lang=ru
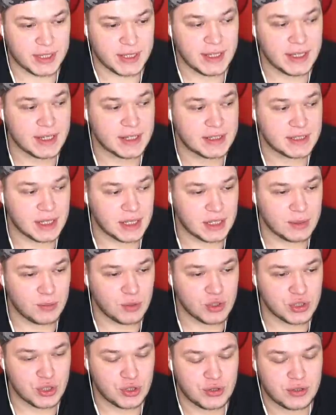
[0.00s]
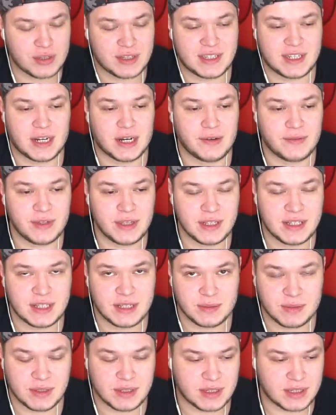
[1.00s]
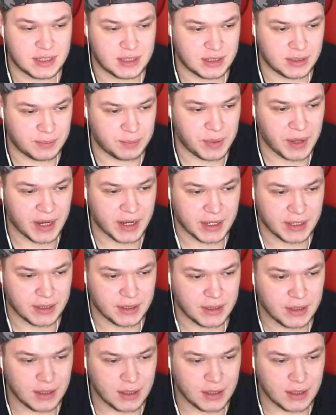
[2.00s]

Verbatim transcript: И, кстати, можно ее сравнить с, с Бэхой.